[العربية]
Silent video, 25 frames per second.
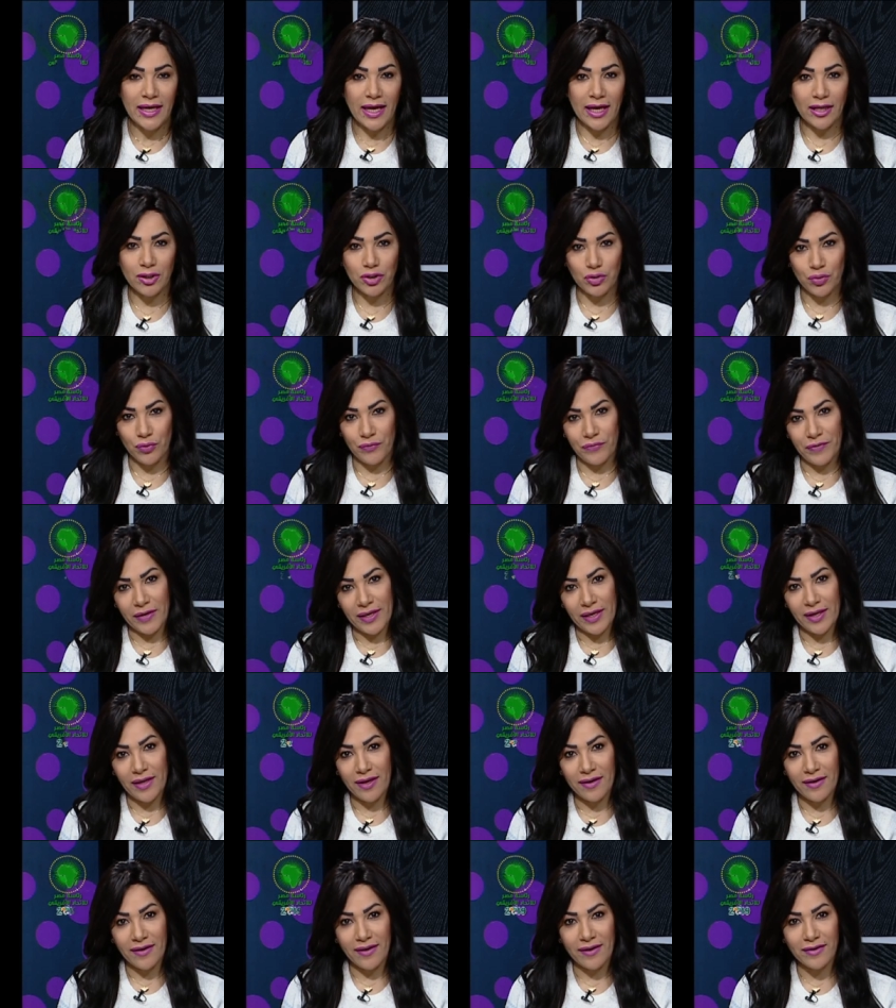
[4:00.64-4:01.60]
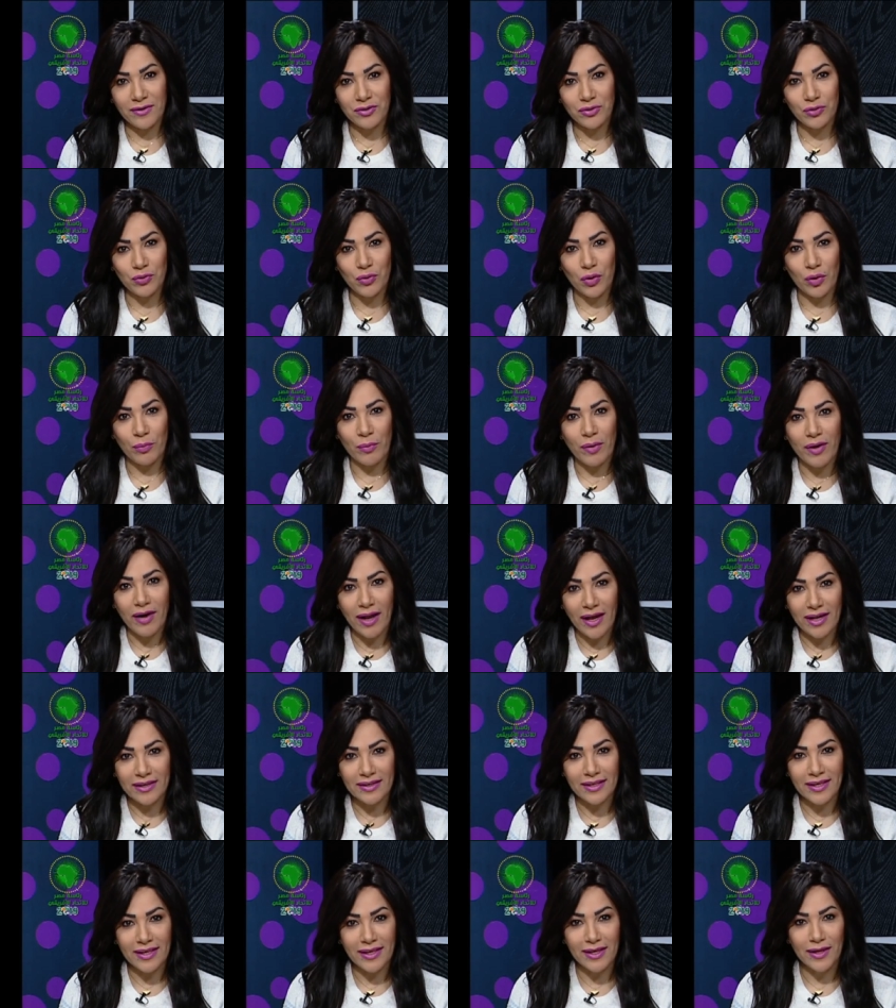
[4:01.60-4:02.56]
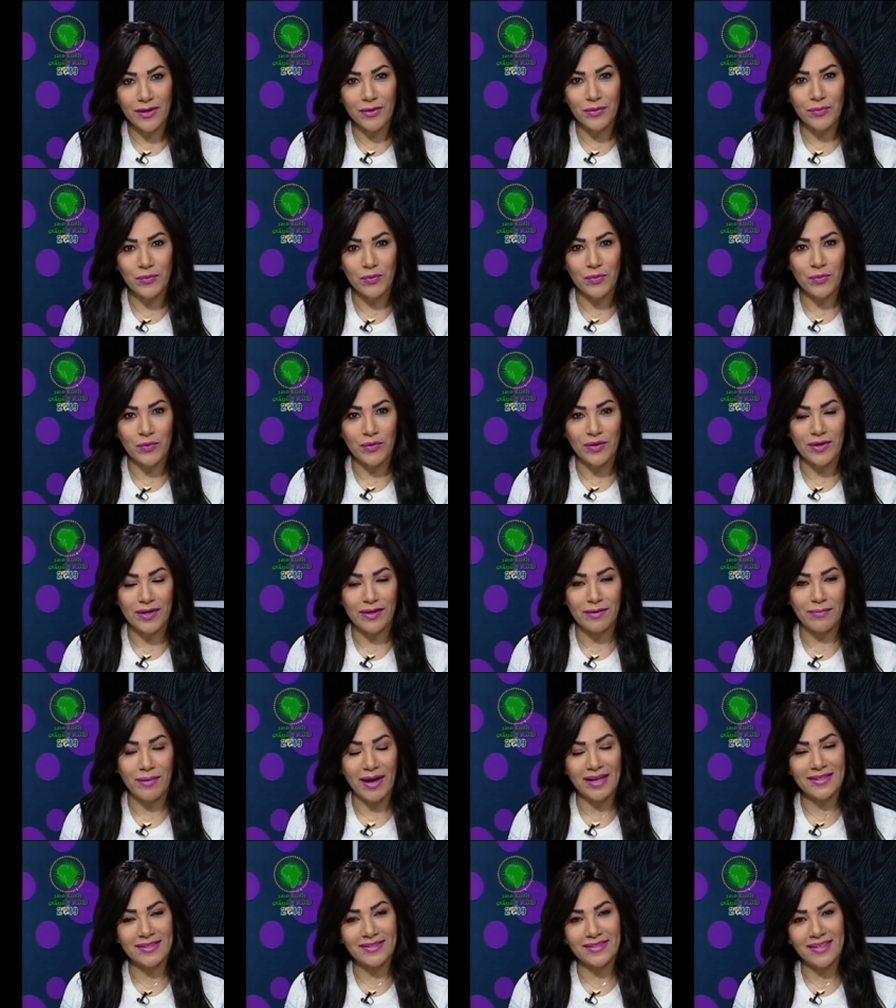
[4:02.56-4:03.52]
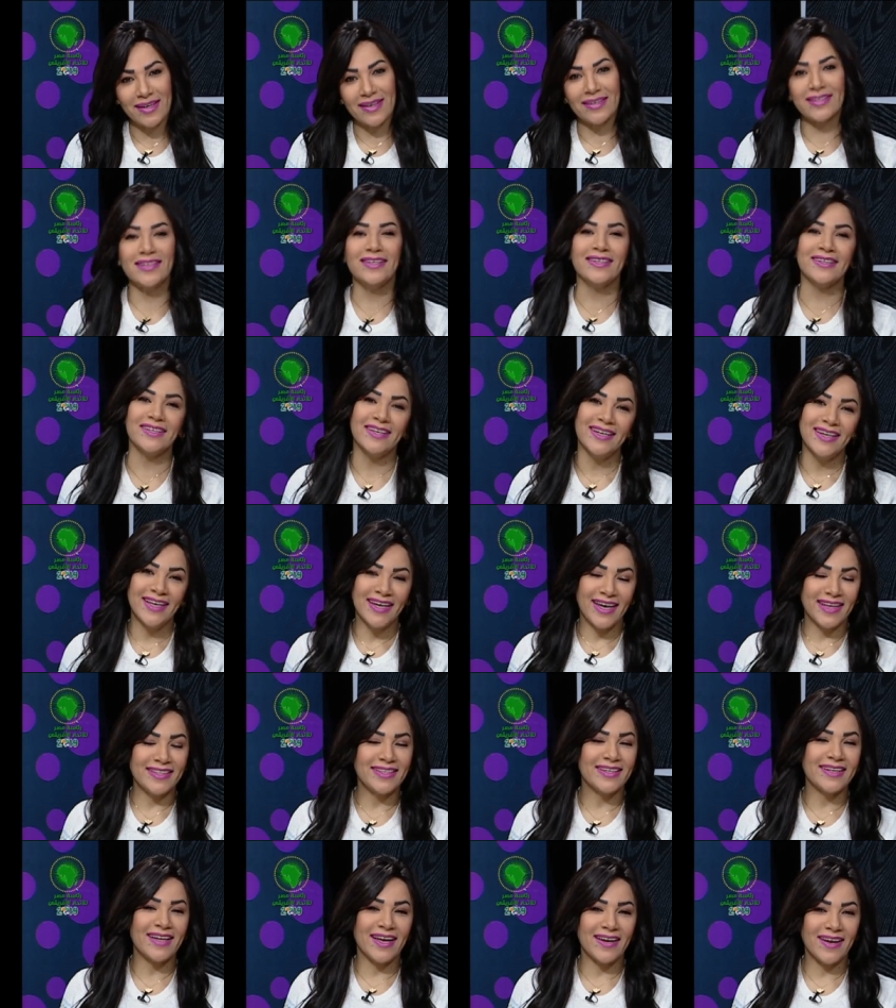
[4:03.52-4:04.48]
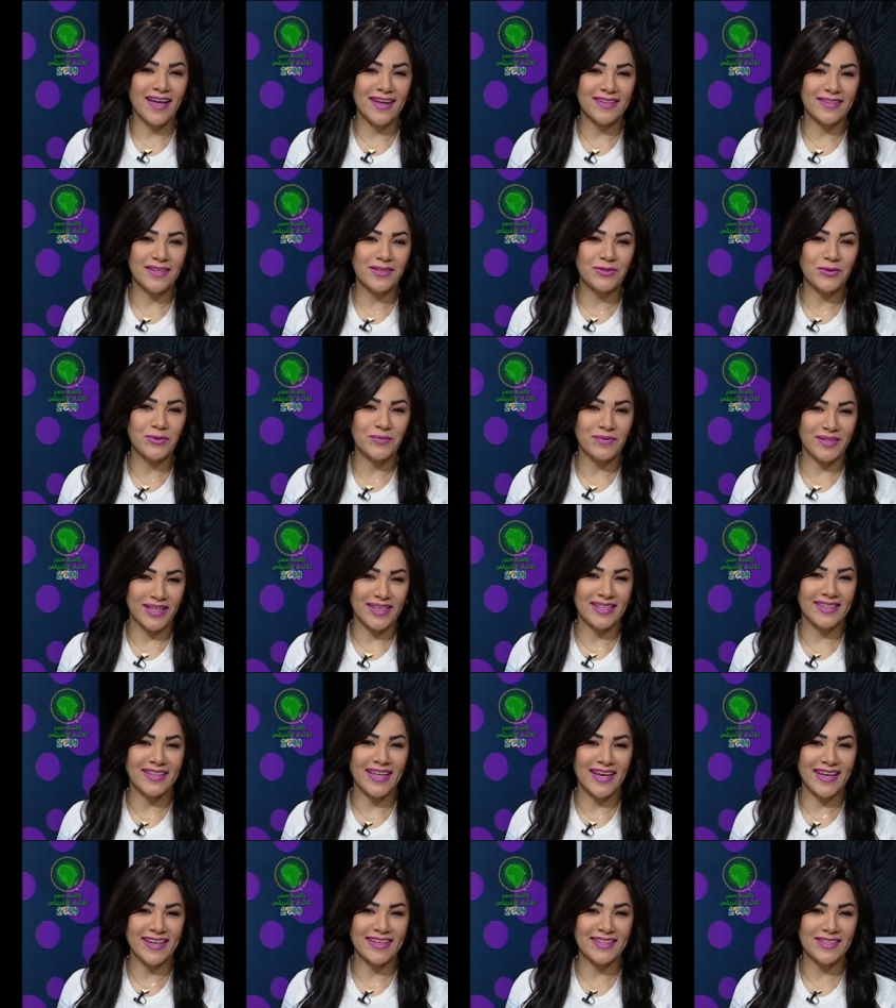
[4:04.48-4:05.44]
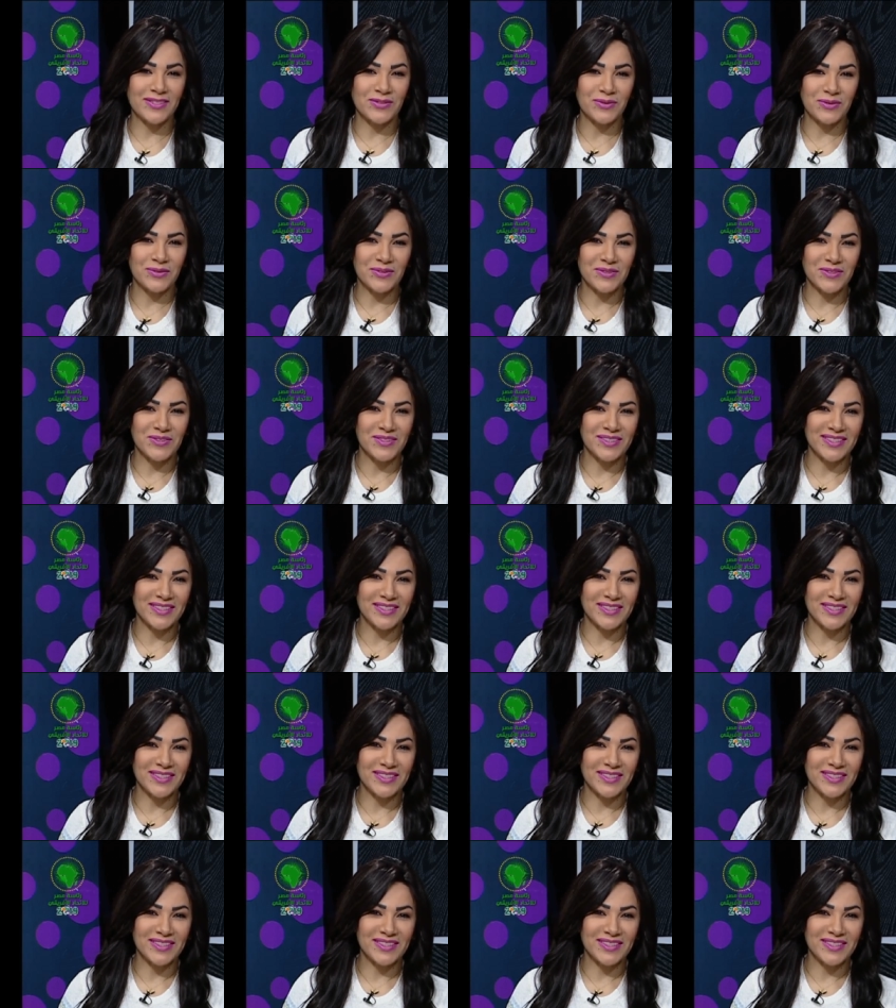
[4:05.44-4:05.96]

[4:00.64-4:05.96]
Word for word: هنشوف ايه هي الكارديو عباره عن ايه وبعد التقرير هنرجع لحضراتكم تاني داخل الاستوديو